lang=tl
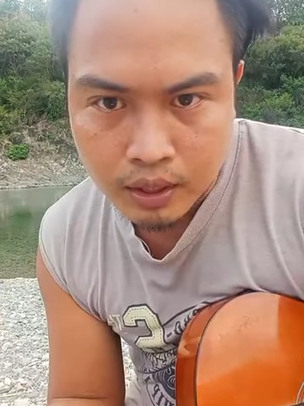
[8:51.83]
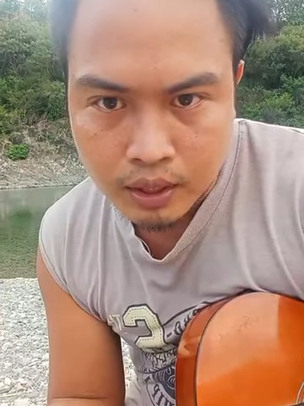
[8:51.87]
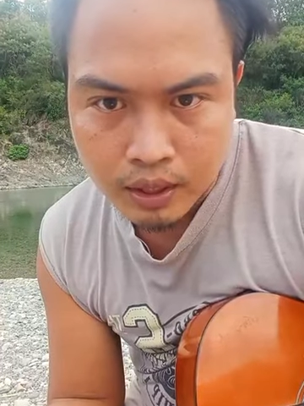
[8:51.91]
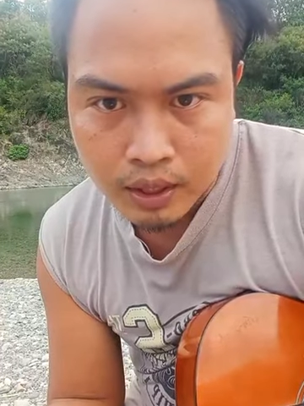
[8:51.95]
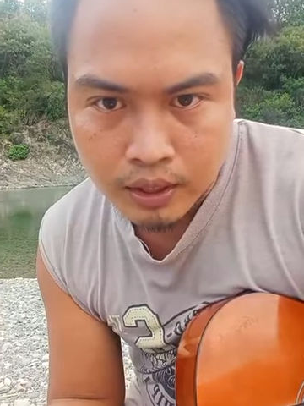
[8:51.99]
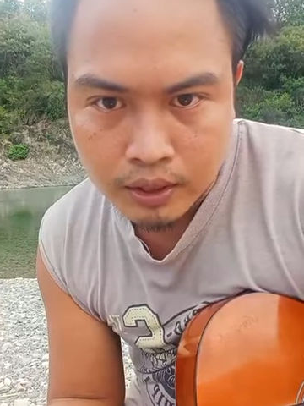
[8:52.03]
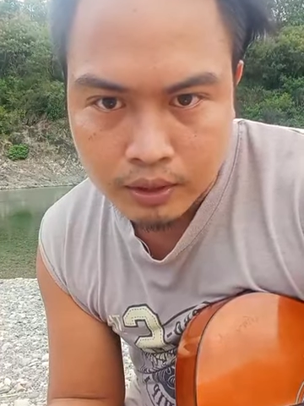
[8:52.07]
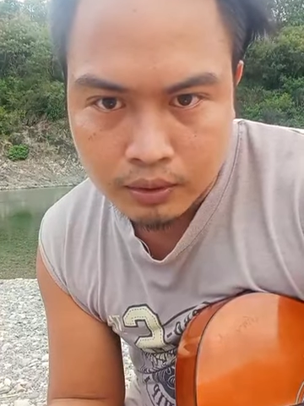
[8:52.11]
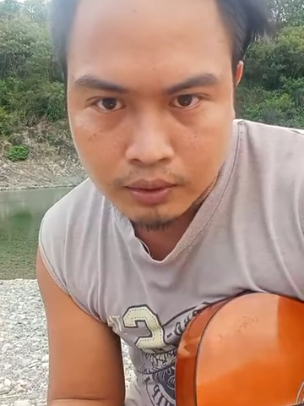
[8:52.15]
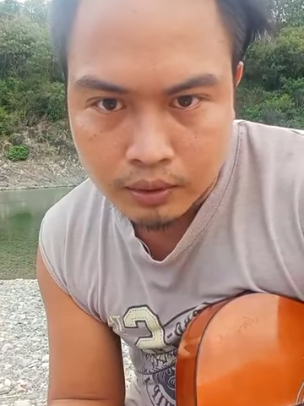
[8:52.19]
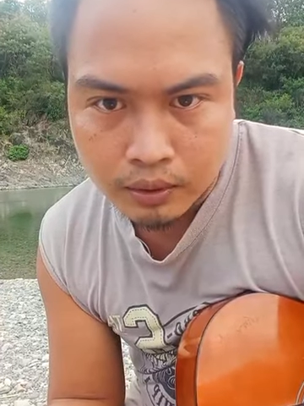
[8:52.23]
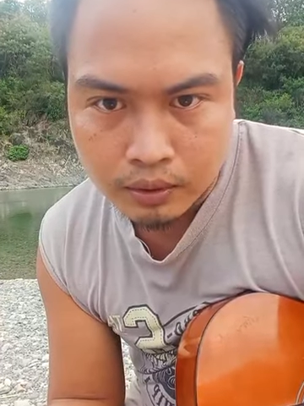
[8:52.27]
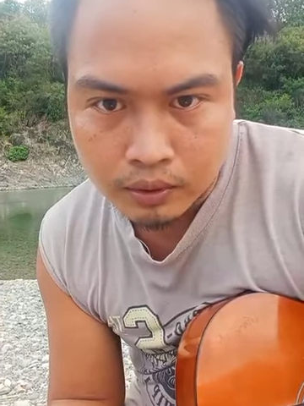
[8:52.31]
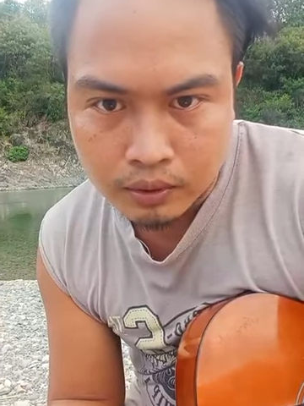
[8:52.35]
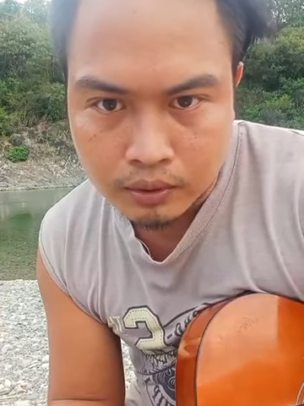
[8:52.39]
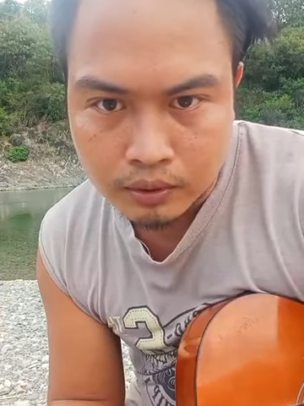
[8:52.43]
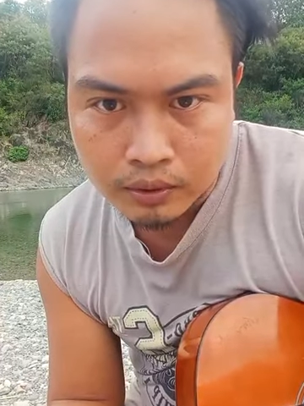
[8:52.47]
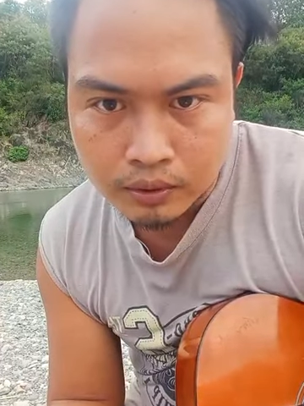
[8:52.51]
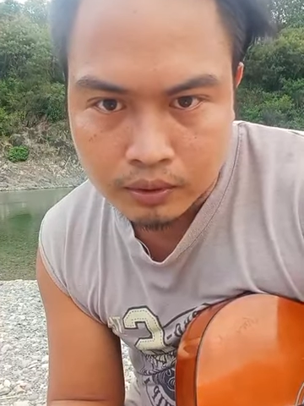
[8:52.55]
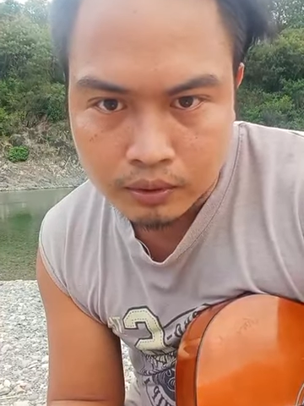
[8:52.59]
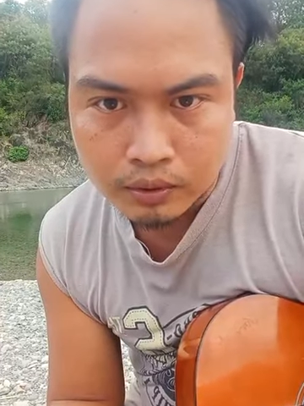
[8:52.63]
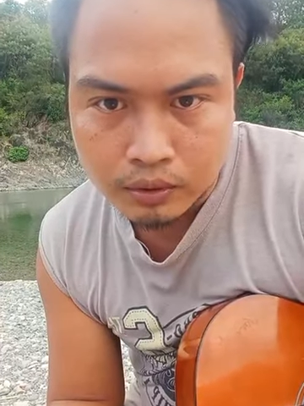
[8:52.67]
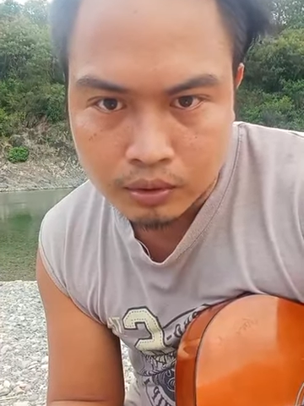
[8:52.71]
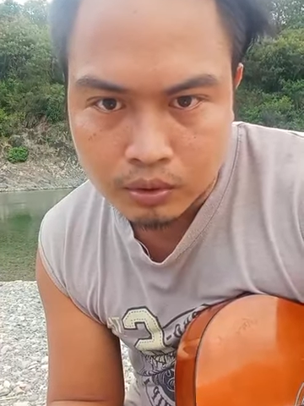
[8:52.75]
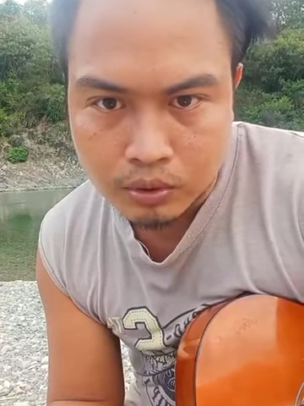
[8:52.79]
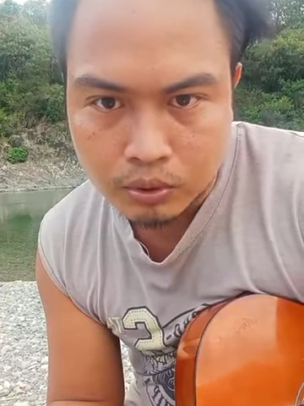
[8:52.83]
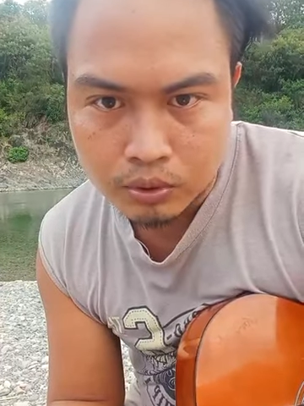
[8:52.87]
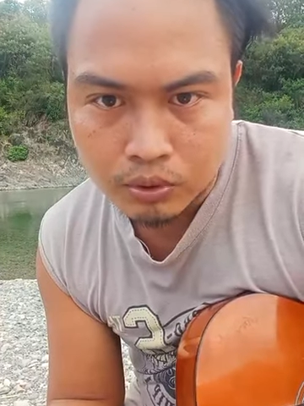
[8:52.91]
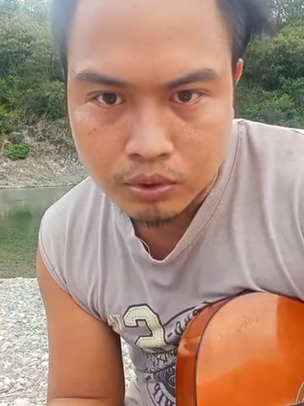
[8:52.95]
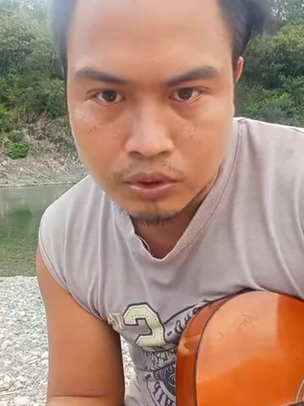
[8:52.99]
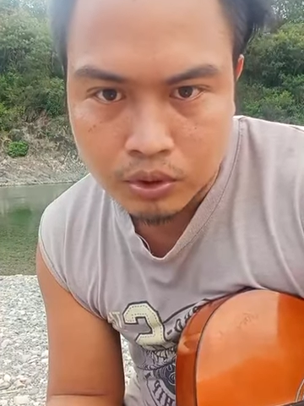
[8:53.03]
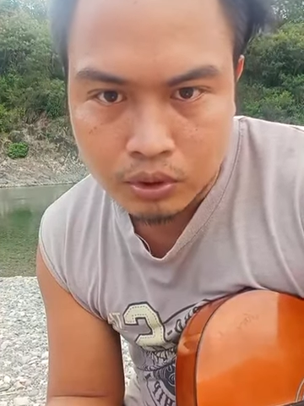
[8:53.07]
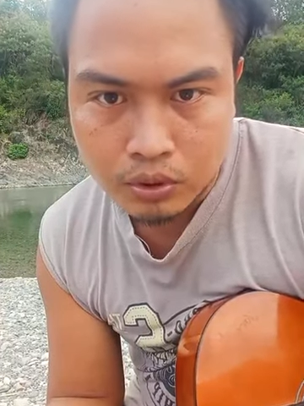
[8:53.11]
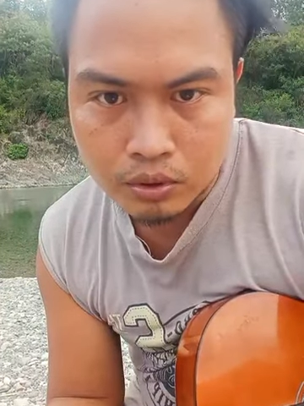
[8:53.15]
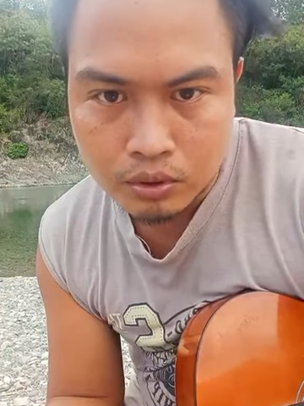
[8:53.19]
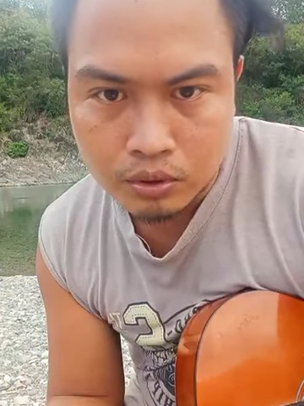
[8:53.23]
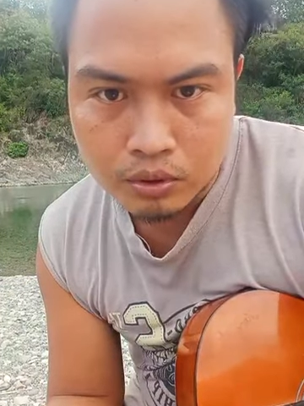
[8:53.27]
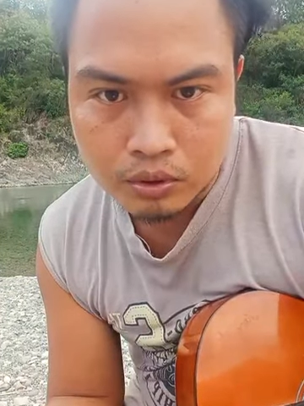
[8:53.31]
Arnold
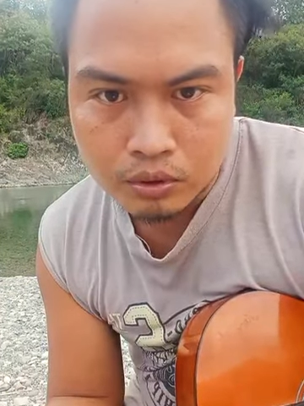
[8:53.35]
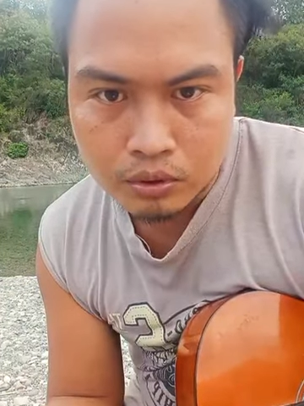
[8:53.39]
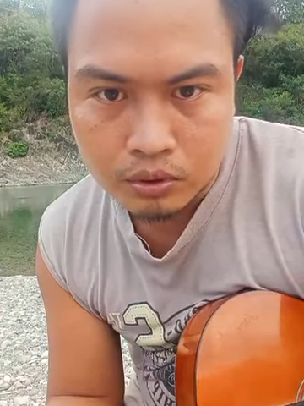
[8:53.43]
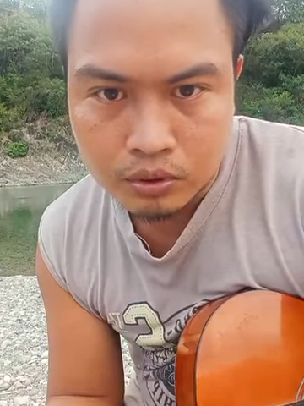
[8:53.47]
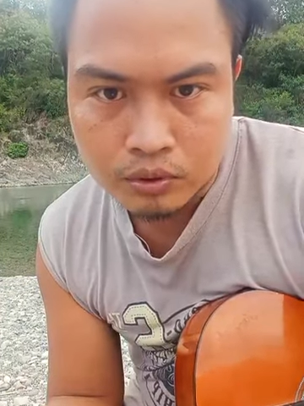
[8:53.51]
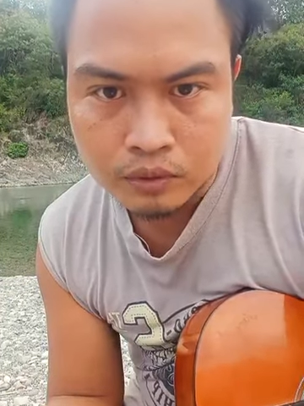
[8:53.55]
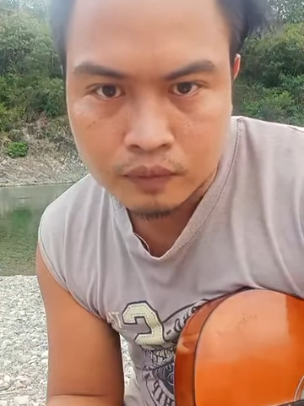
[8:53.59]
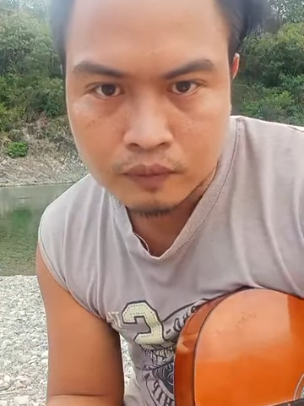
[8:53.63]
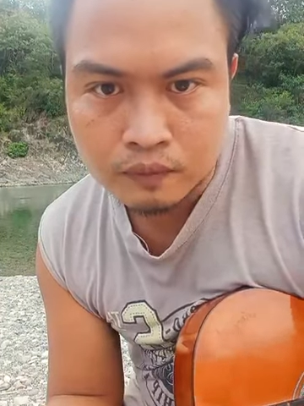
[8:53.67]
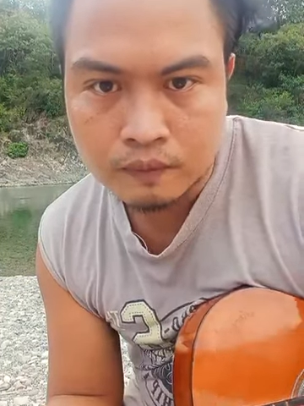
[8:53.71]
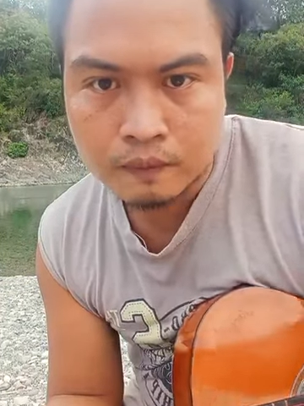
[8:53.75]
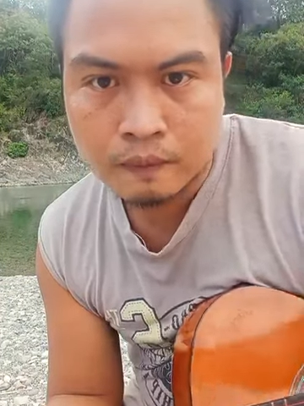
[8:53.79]
Luzon